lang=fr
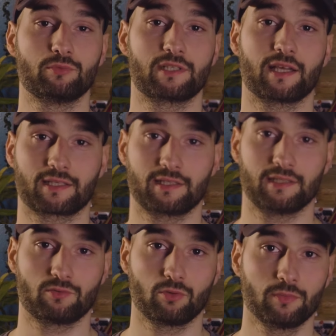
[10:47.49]
nucléaire
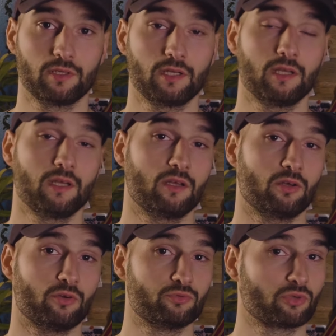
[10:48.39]
qui tombe,
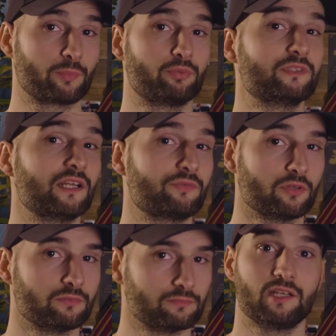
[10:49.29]
vous n'aurez plus le téléphone.